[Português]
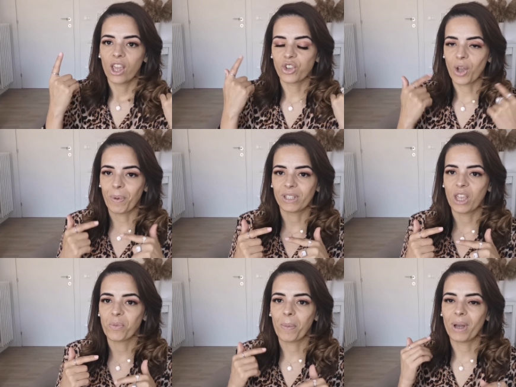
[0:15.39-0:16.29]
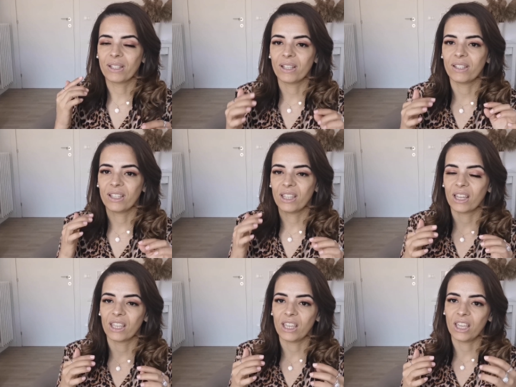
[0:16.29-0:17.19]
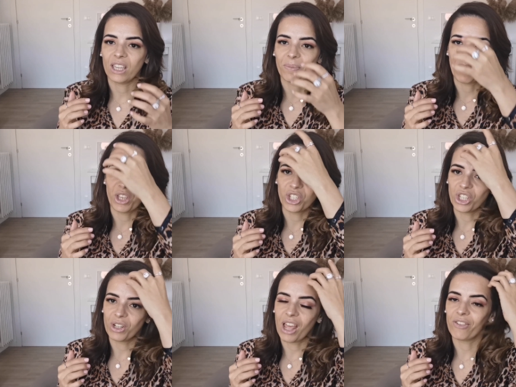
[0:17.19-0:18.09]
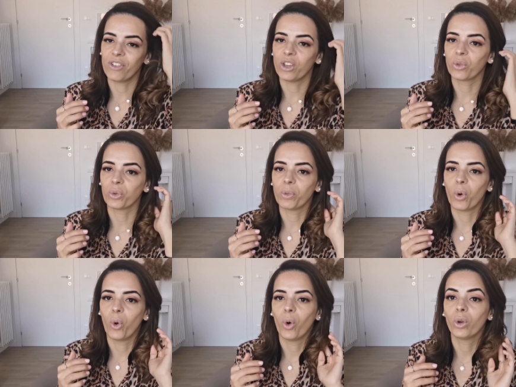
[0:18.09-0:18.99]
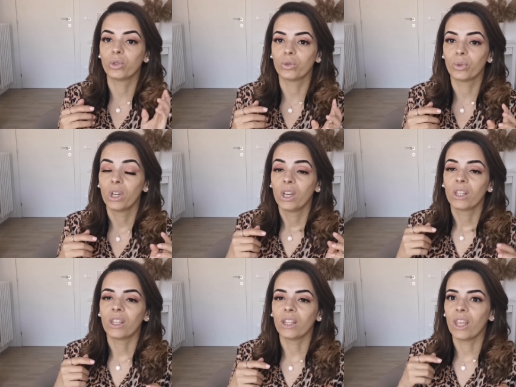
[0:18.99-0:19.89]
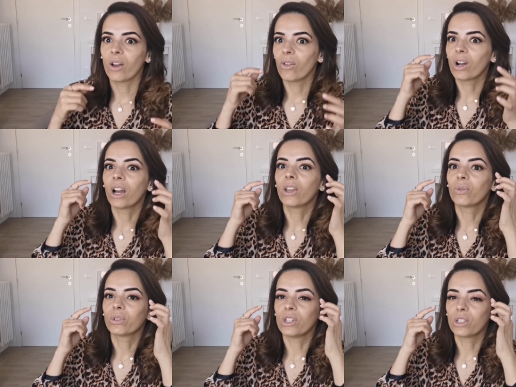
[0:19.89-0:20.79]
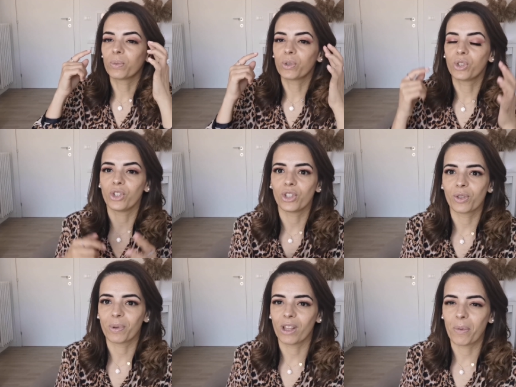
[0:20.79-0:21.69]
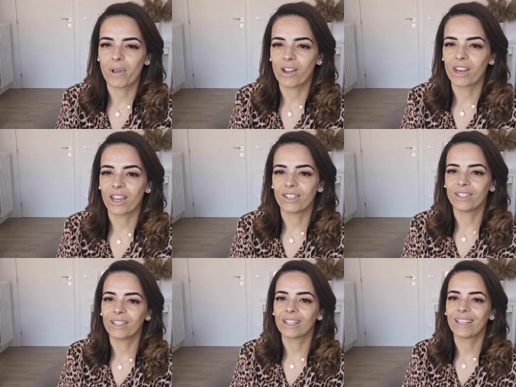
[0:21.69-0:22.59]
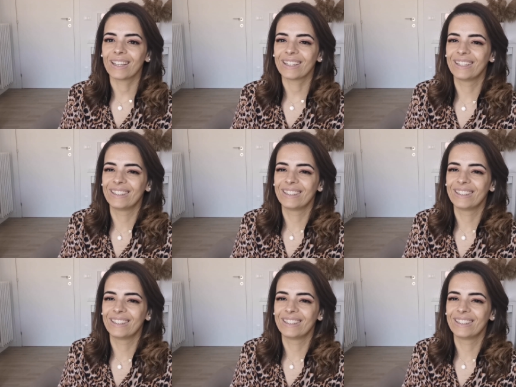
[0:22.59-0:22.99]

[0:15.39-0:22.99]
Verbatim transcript: Eu já passei uma basezinha aqui bem de levinho no meu rosto. Tentei colocar aqui uns cílios postiços pra dar uma melhoradinha, né?